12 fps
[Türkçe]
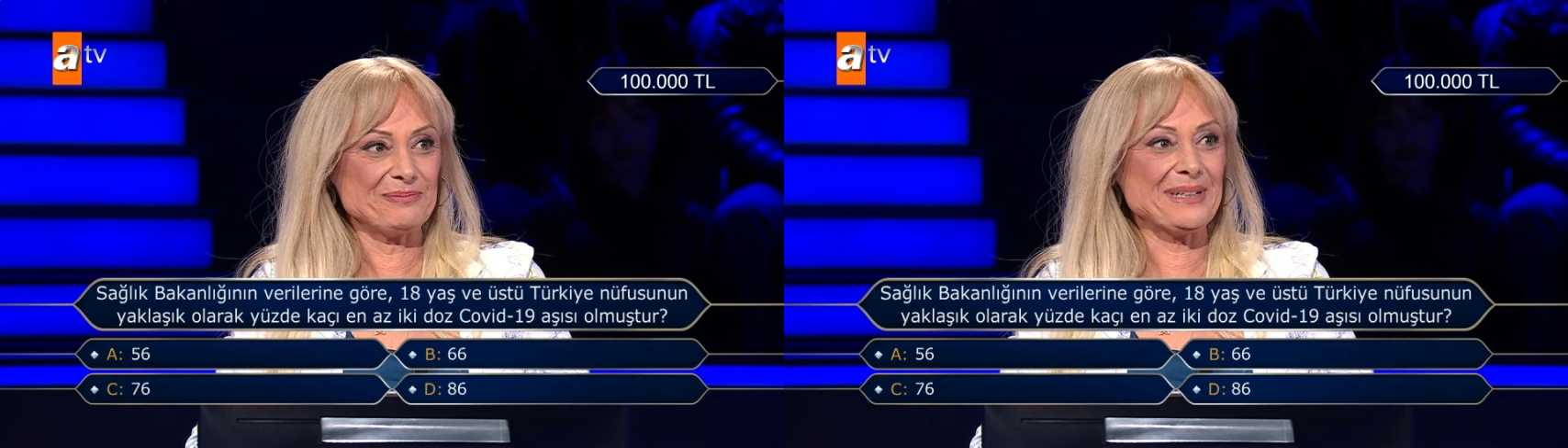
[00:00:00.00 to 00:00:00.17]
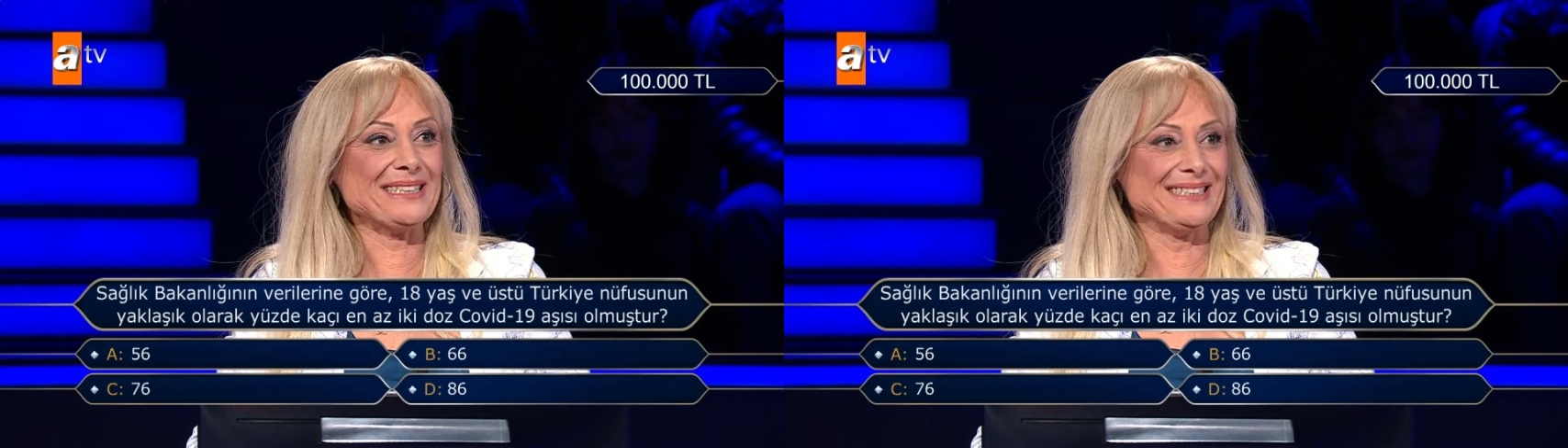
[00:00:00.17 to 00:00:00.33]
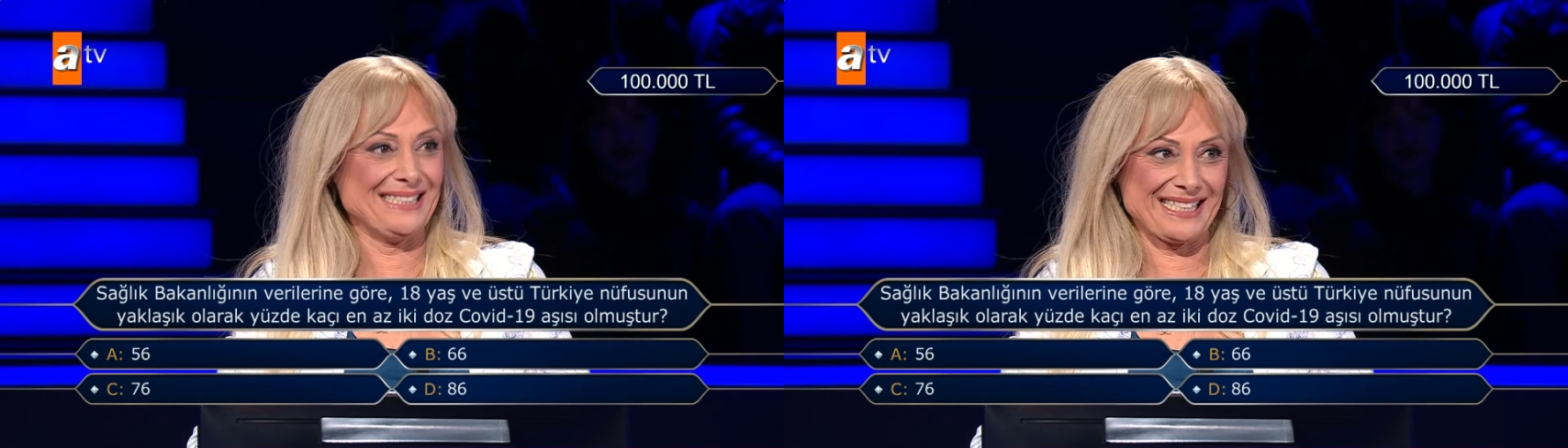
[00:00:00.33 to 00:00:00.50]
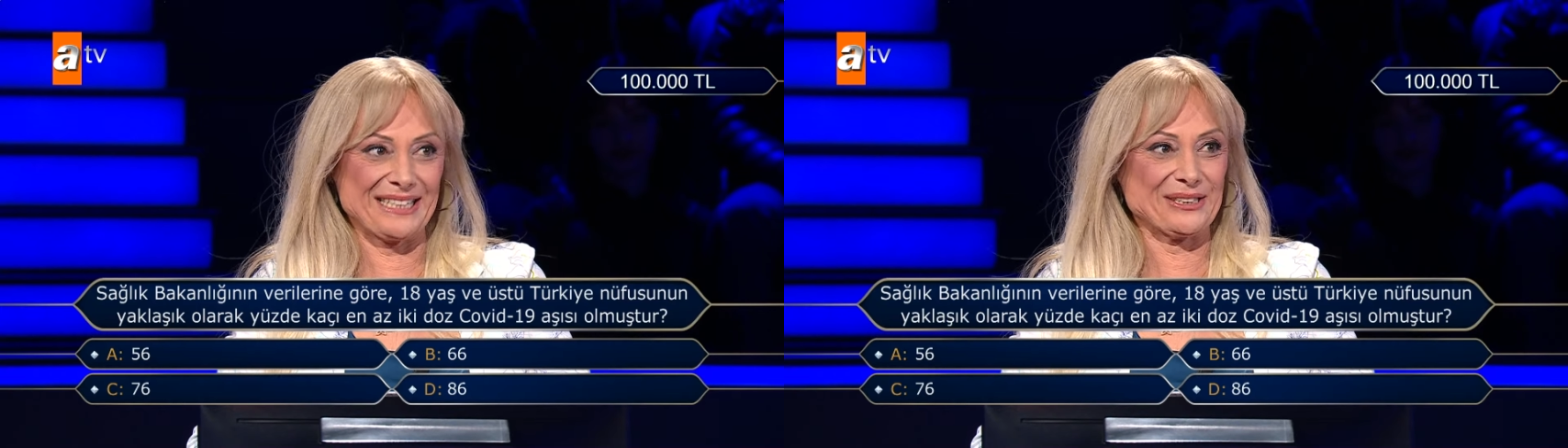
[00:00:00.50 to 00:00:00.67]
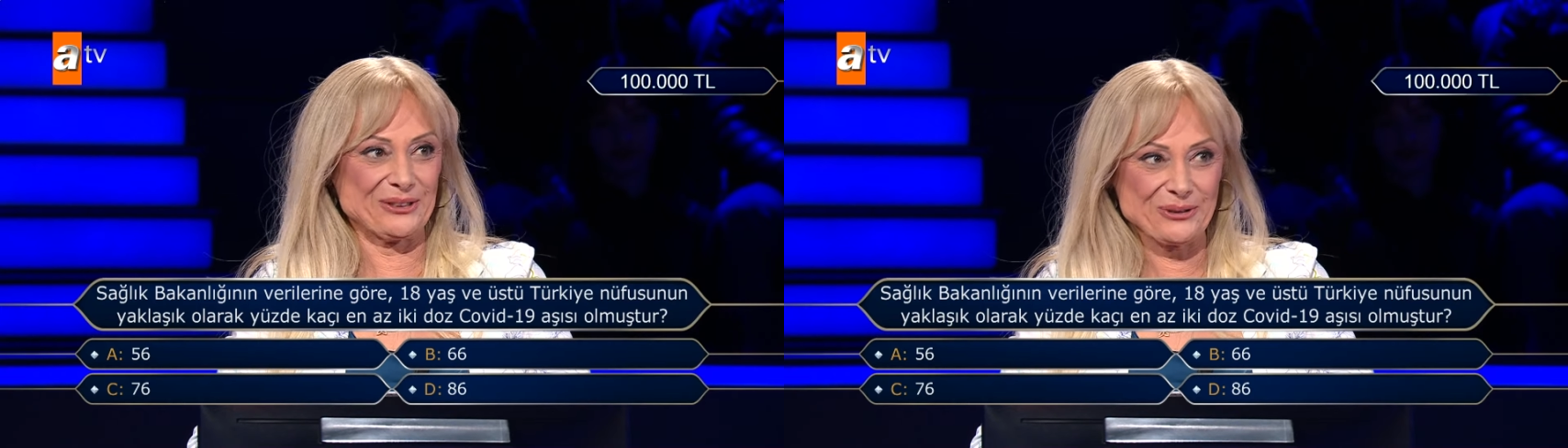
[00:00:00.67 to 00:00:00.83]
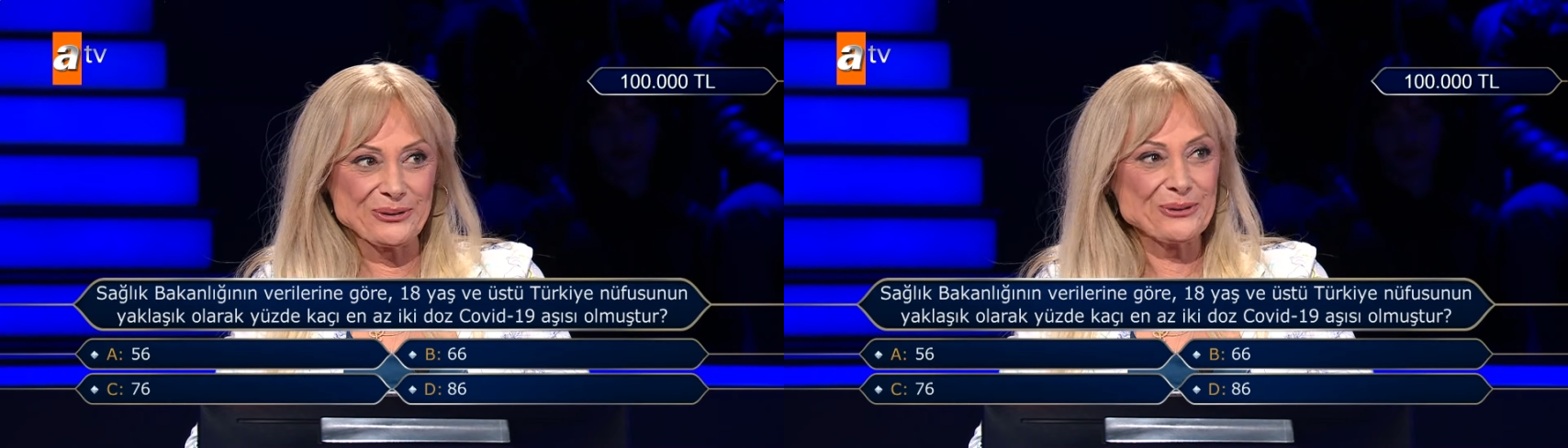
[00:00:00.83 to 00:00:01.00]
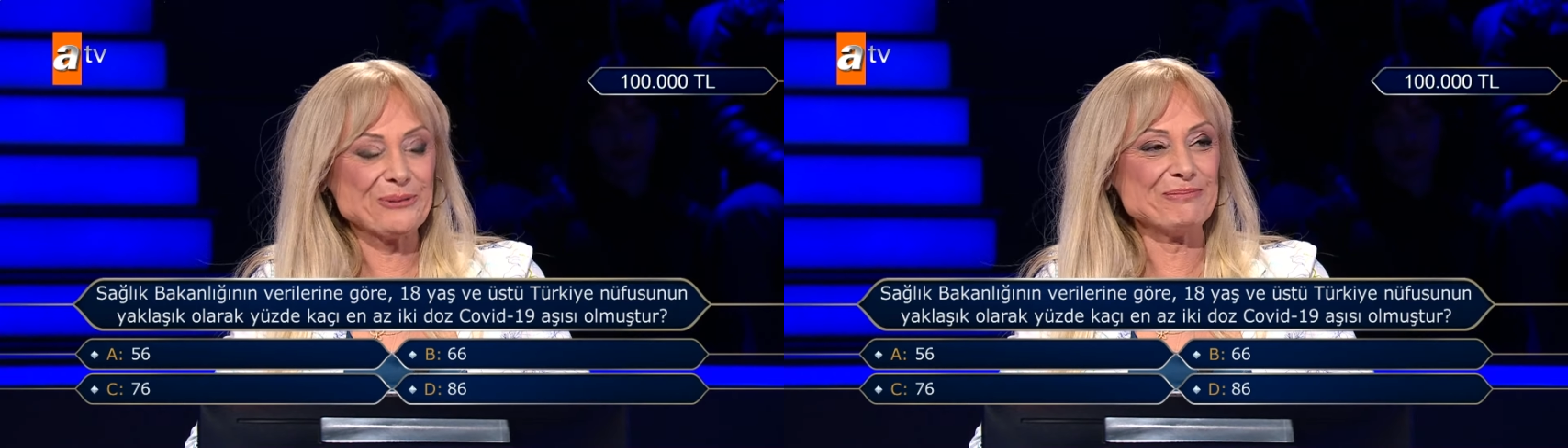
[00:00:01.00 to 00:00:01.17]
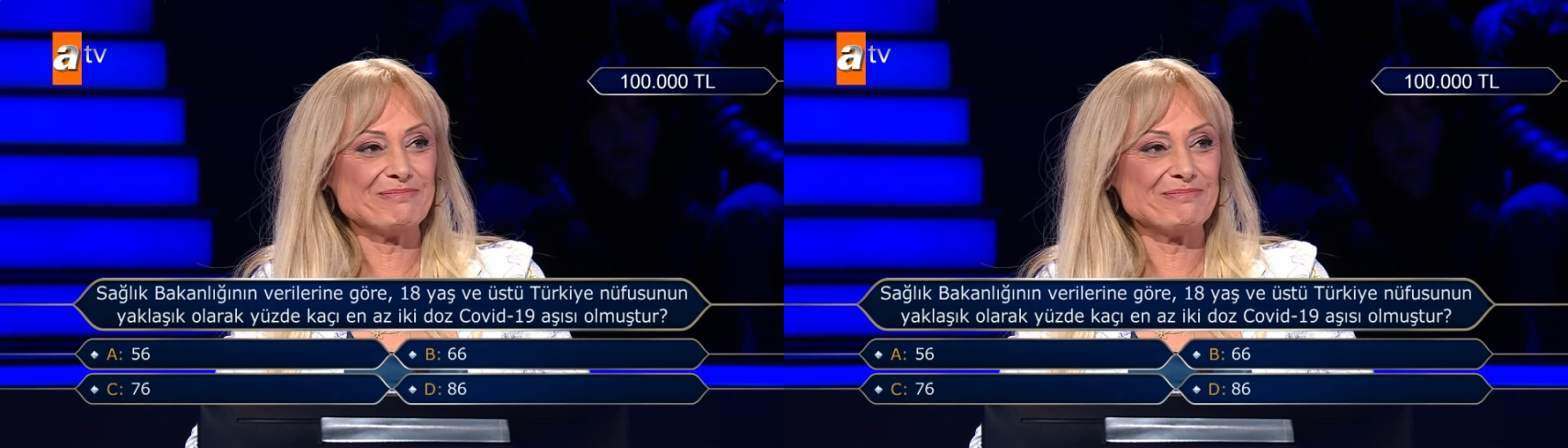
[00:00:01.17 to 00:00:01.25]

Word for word: Ben Nisan'da doğdum.